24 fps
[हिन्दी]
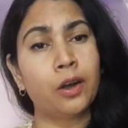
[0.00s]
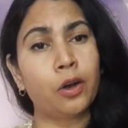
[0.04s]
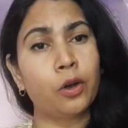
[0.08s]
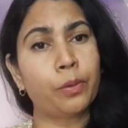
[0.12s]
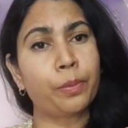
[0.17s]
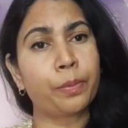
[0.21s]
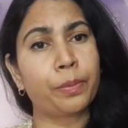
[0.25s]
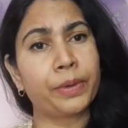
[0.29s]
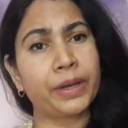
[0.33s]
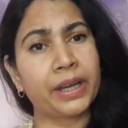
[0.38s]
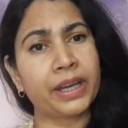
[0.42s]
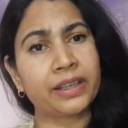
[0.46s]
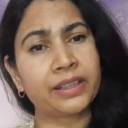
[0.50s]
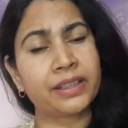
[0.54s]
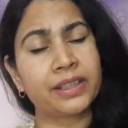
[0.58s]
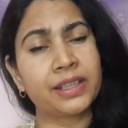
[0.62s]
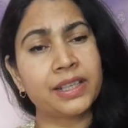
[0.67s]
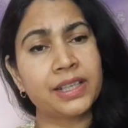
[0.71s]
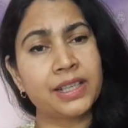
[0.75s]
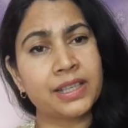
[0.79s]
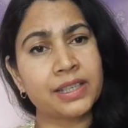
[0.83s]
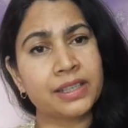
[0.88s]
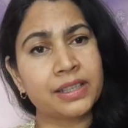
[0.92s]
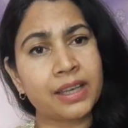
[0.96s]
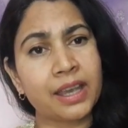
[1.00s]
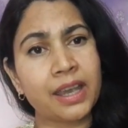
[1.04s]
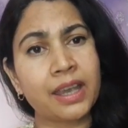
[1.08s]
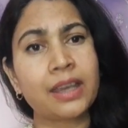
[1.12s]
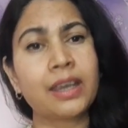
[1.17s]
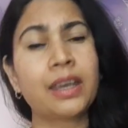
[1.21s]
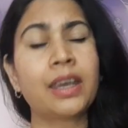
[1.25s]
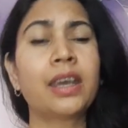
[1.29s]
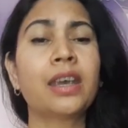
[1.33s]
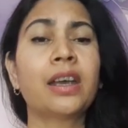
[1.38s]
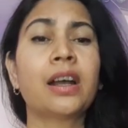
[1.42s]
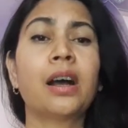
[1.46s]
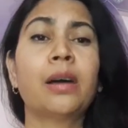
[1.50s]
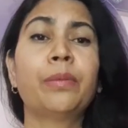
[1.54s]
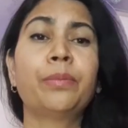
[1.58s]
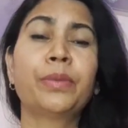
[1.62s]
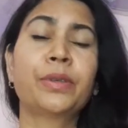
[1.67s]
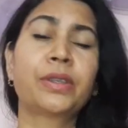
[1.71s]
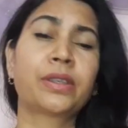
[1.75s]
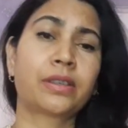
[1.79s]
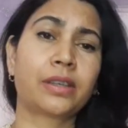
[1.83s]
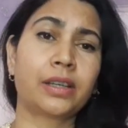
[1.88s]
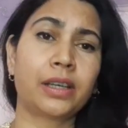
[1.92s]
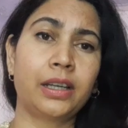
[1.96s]
और प्रैक्टिस से ही आप
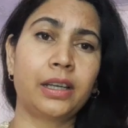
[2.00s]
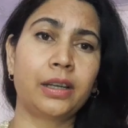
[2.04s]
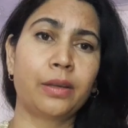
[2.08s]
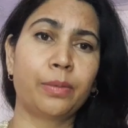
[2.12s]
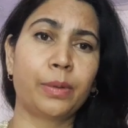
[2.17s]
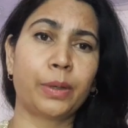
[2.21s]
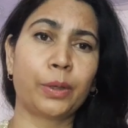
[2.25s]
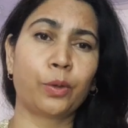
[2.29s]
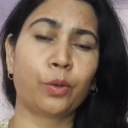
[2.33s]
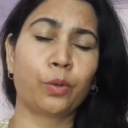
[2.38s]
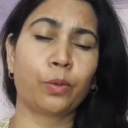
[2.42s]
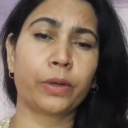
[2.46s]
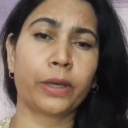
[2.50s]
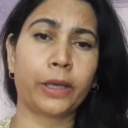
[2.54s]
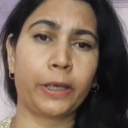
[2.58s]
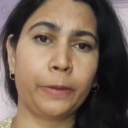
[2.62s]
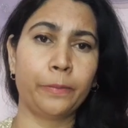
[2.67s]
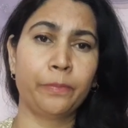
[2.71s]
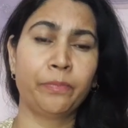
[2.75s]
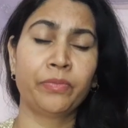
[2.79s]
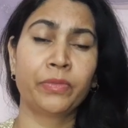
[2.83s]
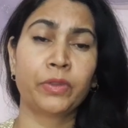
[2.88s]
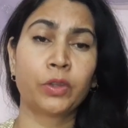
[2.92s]
स्किल्ड बनोगे